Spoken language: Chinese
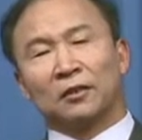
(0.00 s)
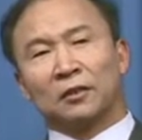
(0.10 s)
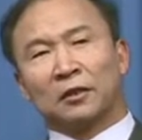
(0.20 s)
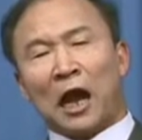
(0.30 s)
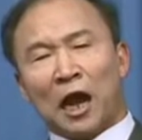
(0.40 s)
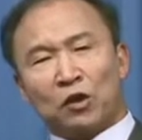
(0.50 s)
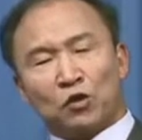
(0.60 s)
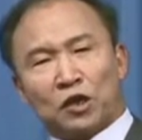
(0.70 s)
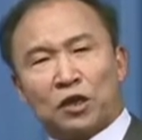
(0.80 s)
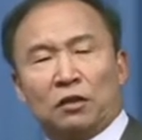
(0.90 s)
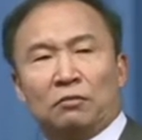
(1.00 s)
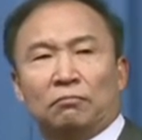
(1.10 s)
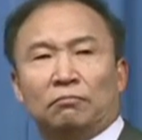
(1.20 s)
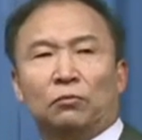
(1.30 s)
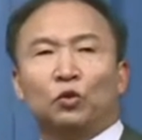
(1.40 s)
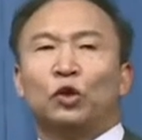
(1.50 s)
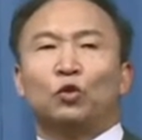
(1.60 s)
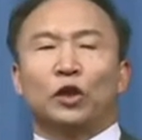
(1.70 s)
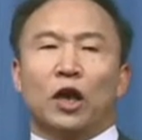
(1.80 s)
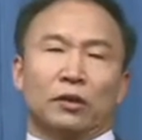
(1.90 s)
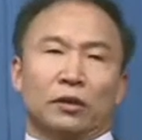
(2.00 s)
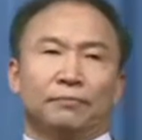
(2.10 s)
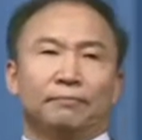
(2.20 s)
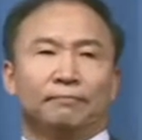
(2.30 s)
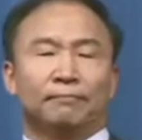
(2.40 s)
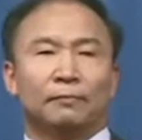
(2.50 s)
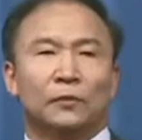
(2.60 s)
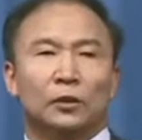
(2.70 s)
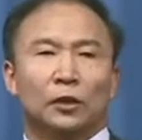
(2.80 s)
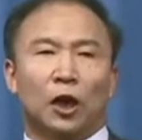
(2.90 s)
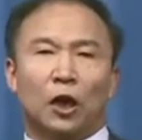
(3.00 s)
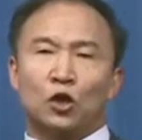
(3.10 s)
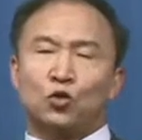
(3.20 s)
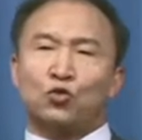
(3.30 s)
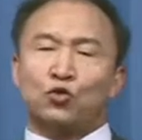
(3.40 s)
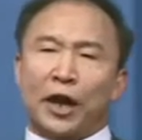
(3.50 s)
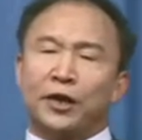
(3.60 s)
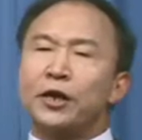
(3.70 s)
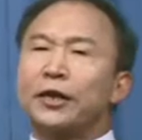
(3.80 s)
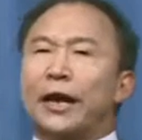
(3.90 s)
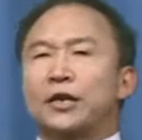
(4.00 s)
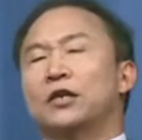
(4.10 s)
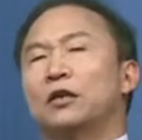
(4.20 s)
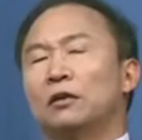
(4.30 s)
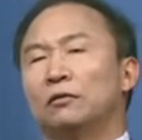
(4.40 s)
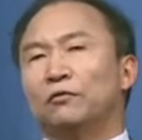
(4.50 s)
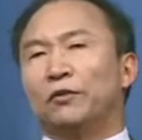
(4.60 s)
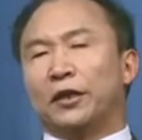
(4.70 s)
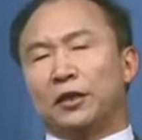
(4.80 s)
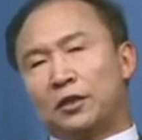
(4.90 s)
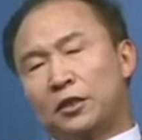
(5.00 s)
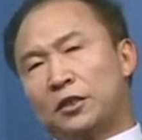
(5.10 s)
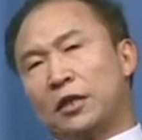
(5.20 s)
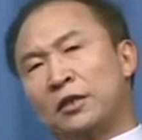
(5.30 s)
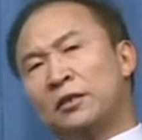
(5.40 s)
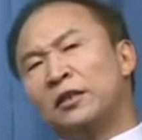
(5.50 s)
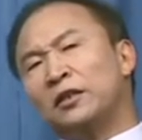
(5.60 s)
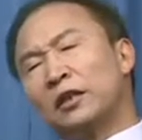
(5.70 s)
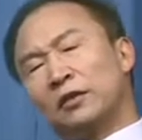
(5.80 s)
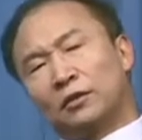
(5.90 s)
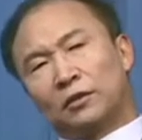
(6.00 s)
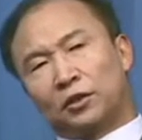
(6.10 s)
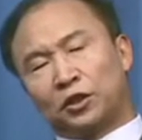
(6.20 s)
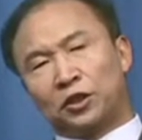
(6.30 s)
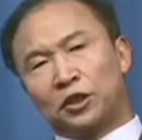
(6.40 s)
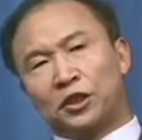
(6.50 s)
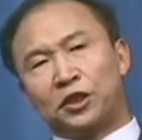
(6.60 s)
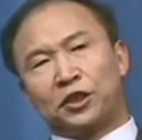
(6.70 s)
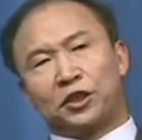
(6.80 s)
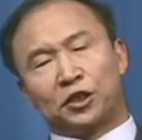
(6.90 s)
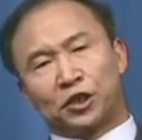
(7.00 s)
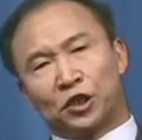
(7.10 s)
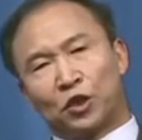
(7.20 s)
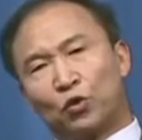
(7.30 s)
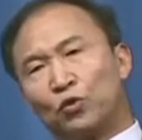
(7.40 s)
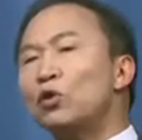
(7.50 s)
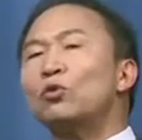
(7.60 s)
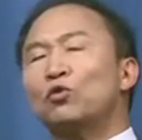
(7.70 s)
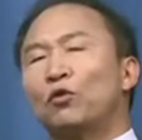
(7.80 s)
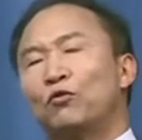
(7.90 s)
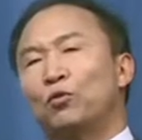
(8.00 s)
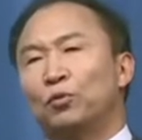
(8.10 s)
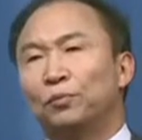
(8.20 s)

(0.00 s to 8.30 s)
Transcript: 看作是最重要的，而语言应该是为人的实际的社会运作服务。